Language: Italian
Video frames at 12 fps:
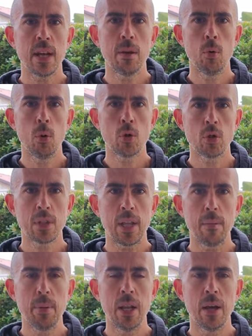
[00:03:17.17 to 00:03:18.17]
anche molto
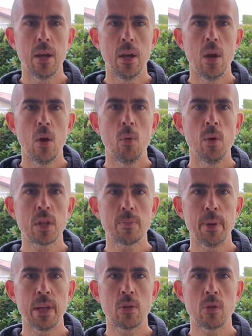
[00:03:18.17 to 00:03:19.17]
stabile, un
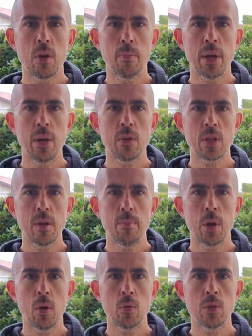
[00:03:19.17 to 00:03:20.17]
aspetto che prendo
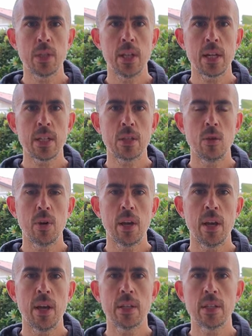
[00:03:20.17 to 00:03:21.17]
sempre in
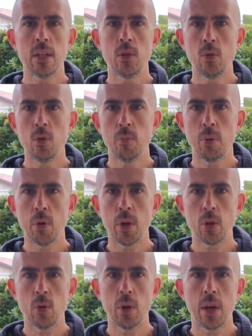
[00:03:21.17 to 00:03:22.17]
considerazione essendo io un
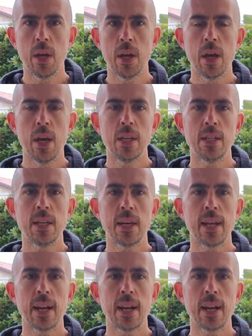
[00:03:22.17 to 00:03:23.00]
pronatore, sia